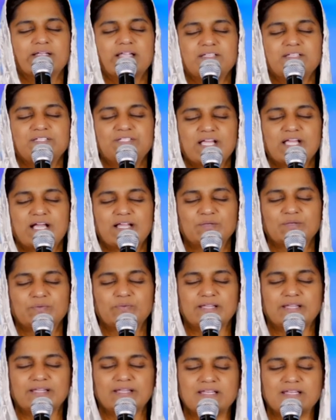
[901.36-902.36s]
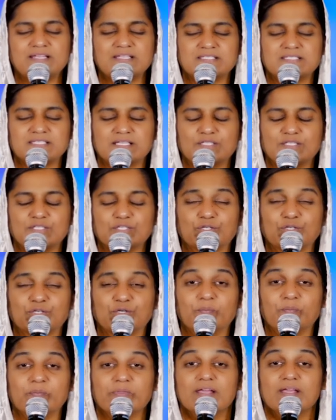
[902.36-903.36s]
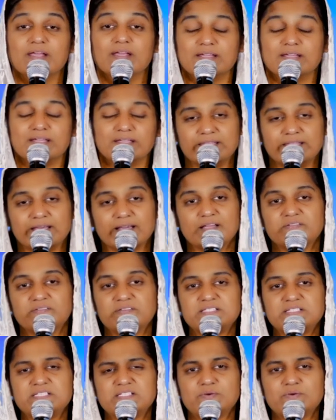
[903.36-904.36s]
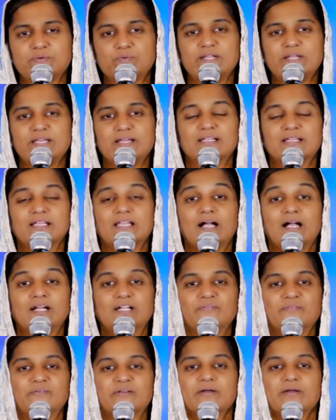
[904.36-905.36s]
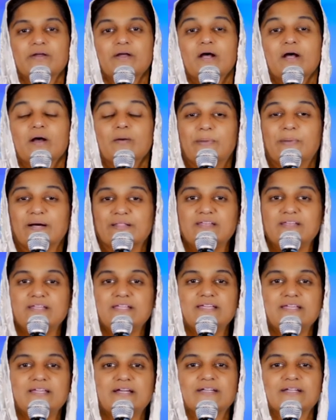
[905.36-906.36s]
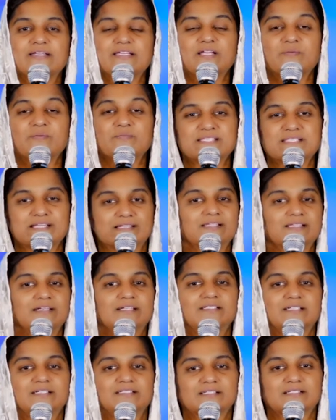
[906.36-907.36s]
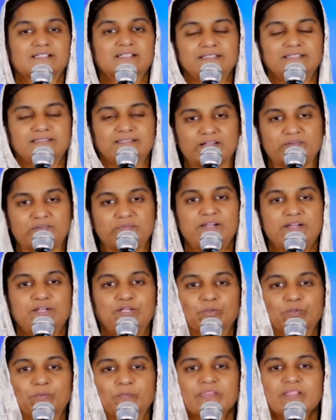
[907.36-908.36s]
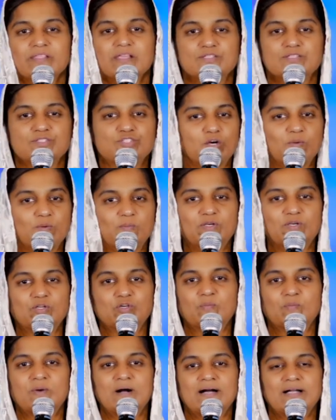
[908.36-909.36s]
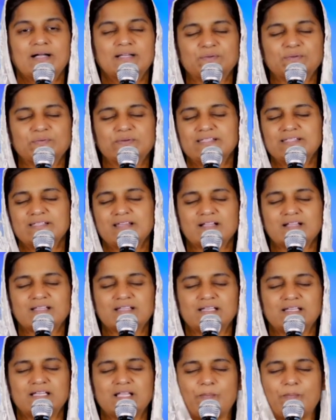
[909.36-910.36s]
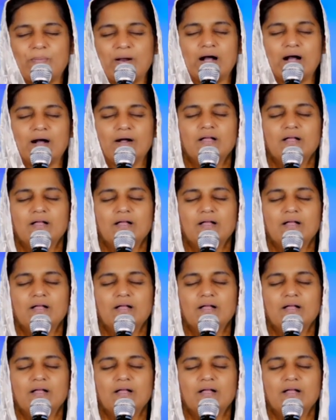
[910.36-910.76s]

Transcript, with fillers: நன்றி ஆண்டவரே நன்றி செலுத்துகிறோம் இந்த ஹெவன் டிவி ஊழியங்கள் ஆண்டவர் பதினையாயிரம் சந்தாதாரர்களை தர வேண்டும் ஜோம்பனோமா ஆண்டவர் இந்த நாட்கள் அப்பா